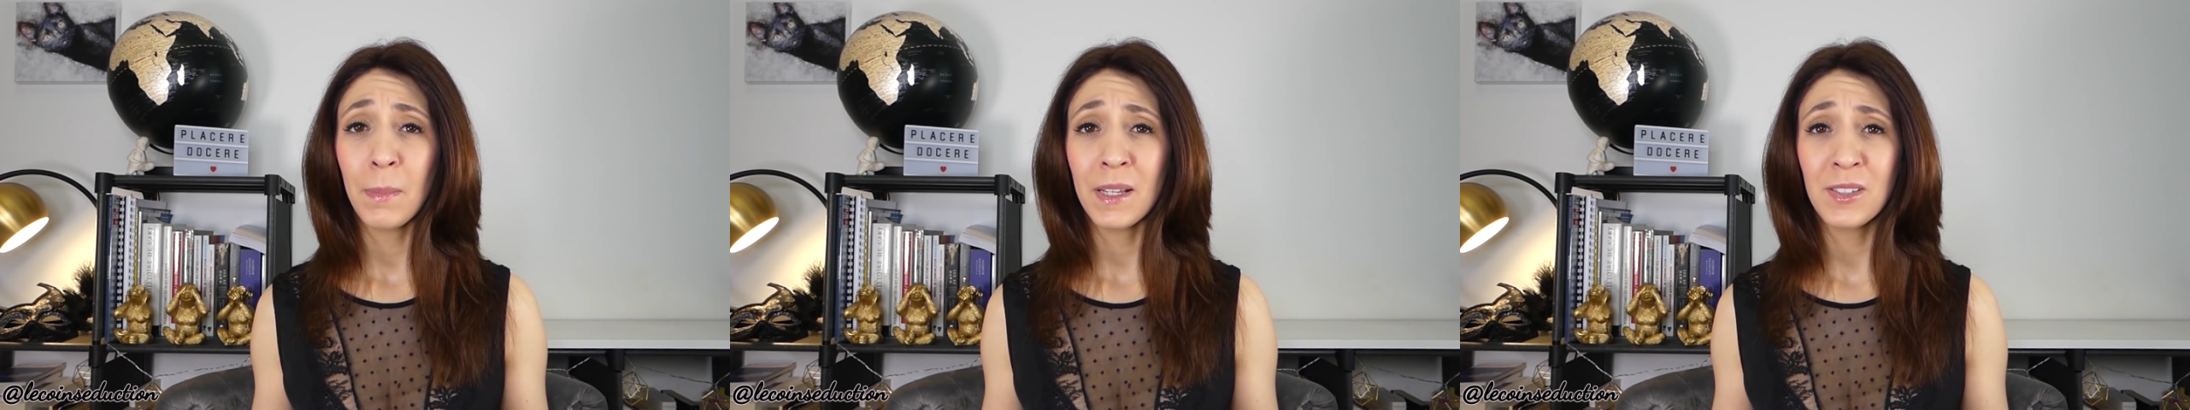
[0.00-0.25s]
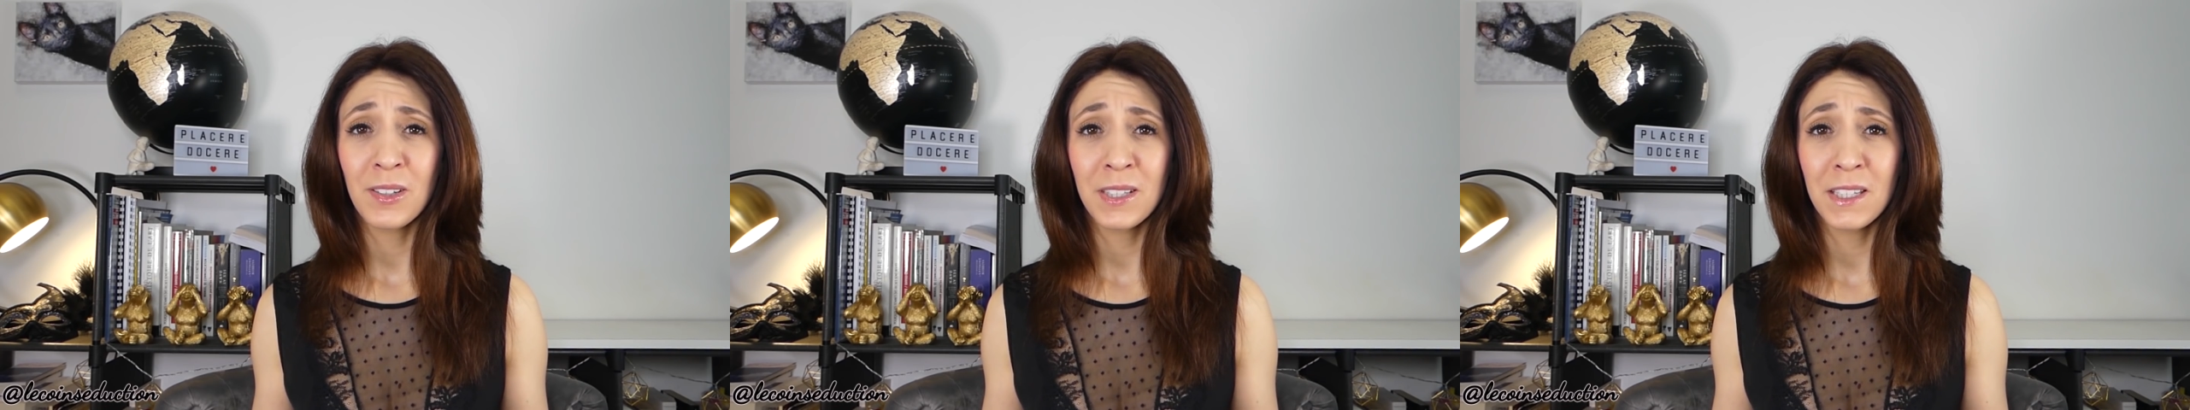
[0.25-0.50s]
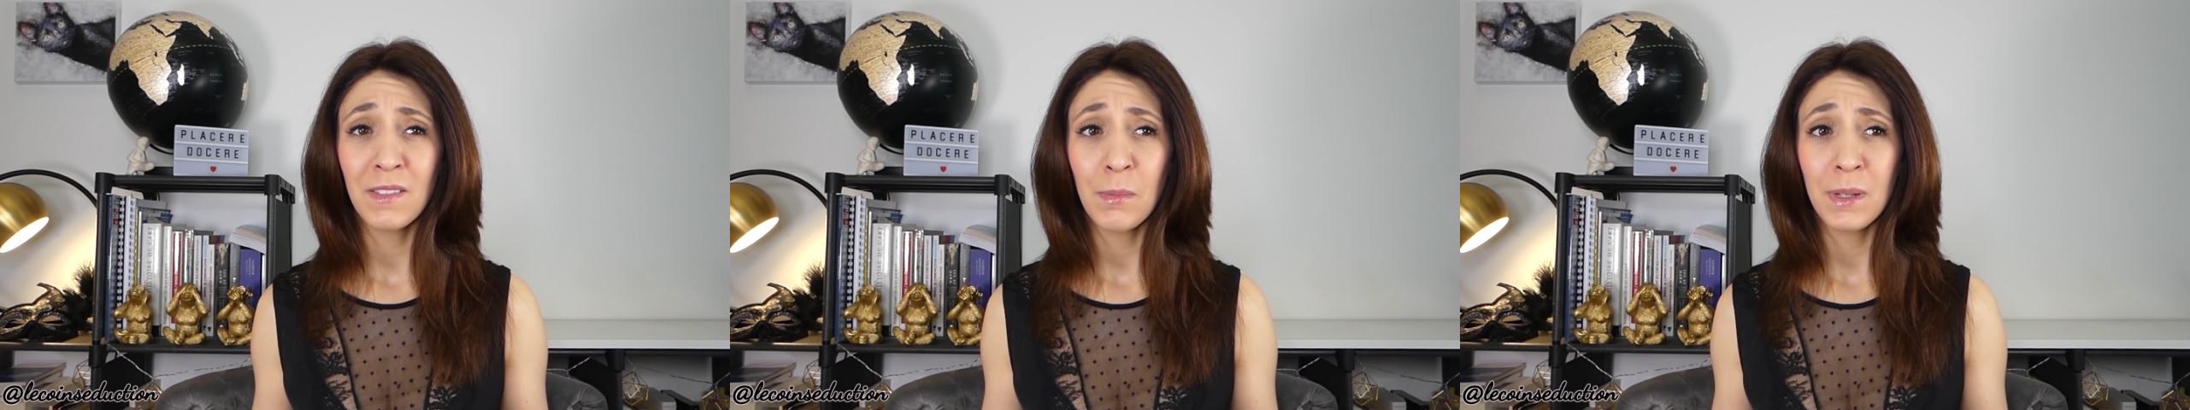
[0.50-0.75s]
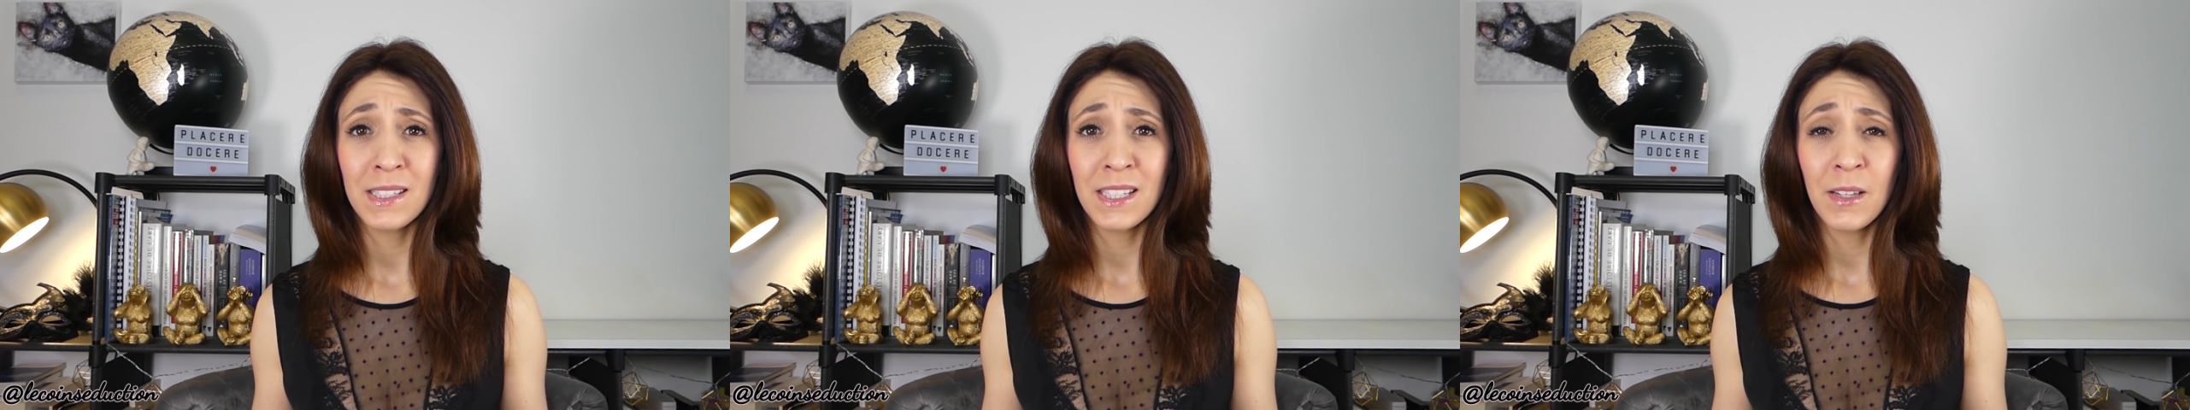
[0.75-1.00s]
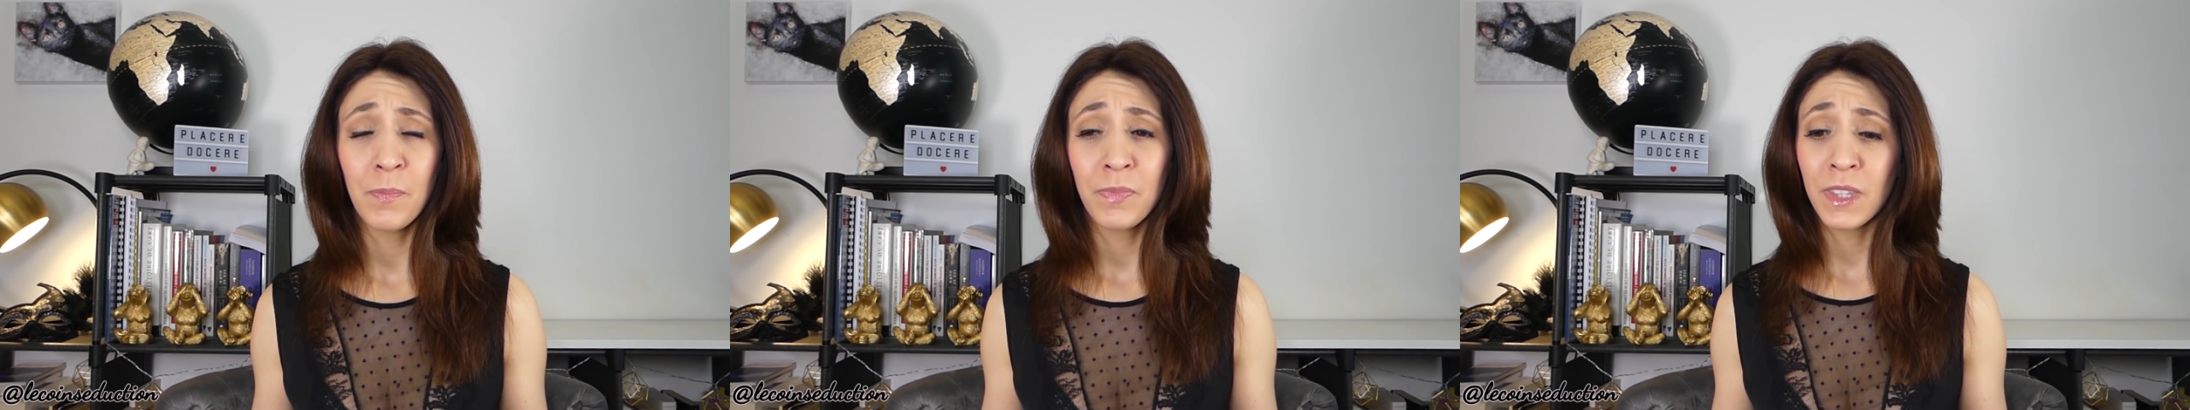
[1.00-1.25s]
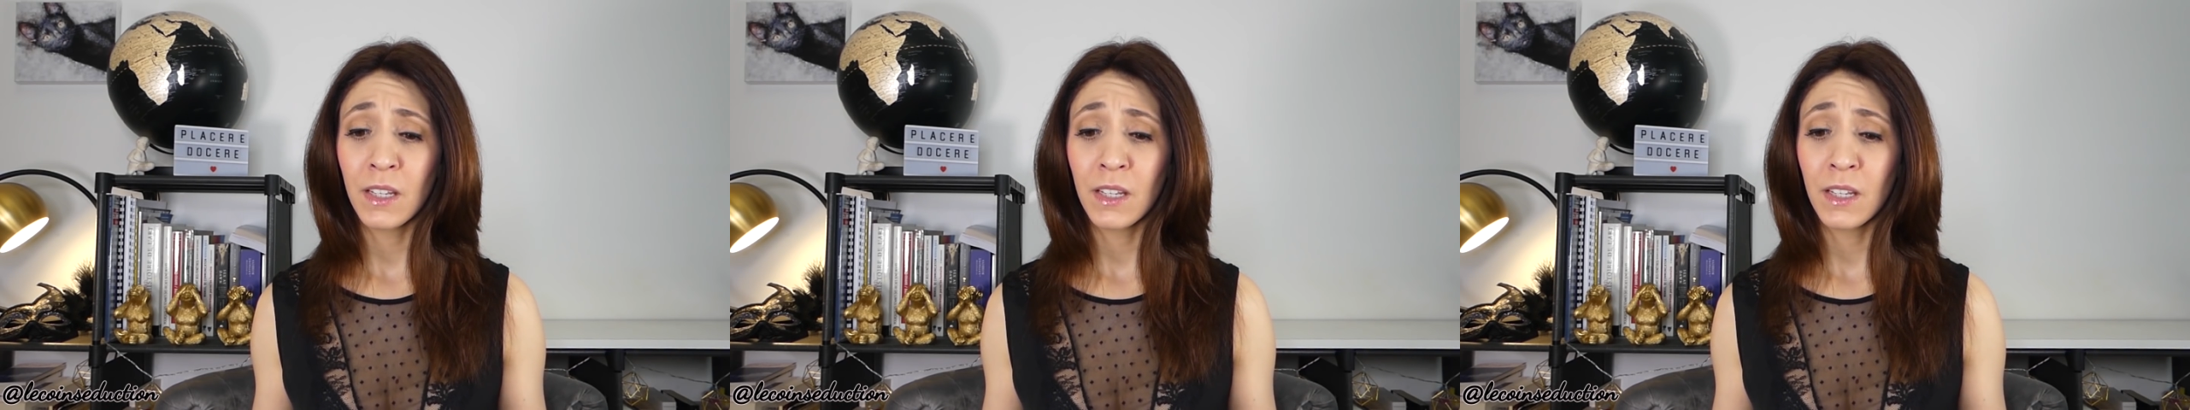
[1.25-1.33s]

personne qui va passer,